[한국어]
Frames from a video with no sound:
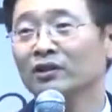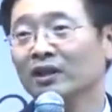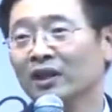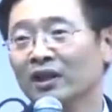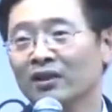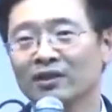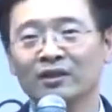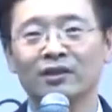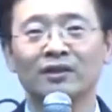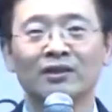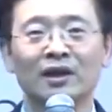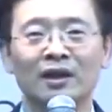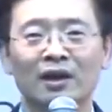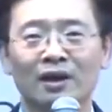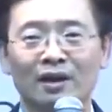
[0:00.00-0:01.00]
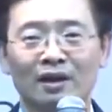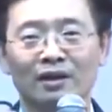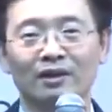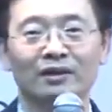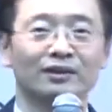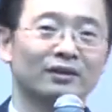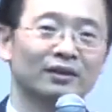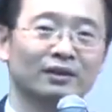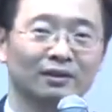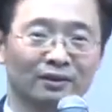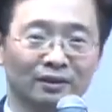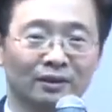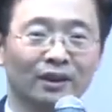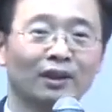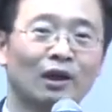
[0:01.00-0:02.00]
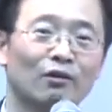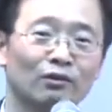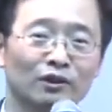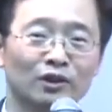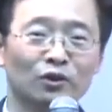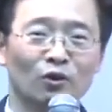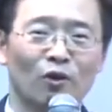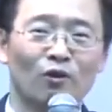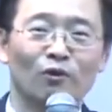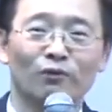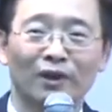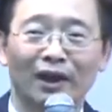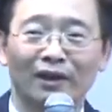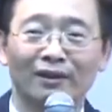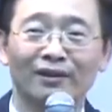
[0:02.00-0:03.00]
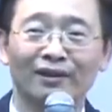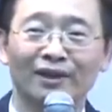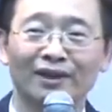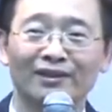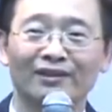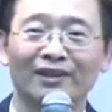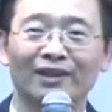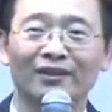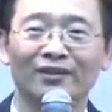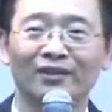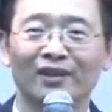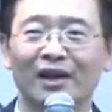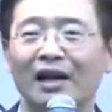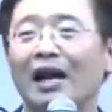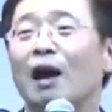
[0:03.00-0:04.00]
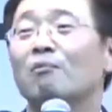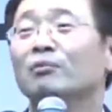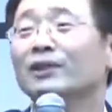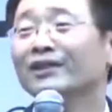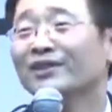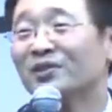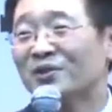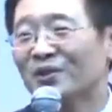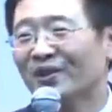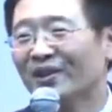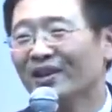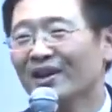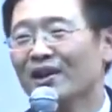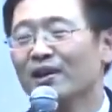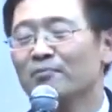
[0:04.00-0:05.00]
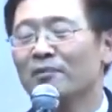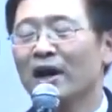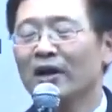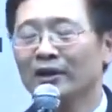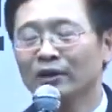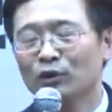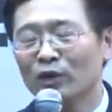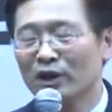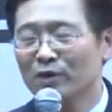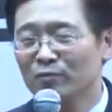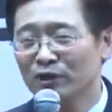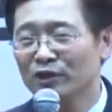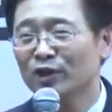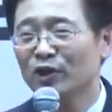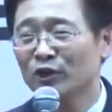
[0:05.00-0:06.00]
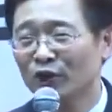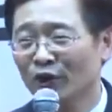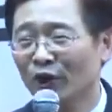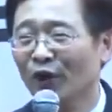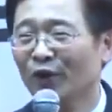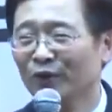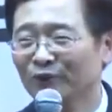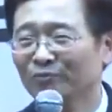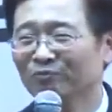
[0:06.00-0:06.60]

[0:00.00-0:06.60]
여 이제 여자를 어떻게 다루는지 조금 내가 들은 게 있어가지고 감정적으로 많이 그동안 힘드셨죠.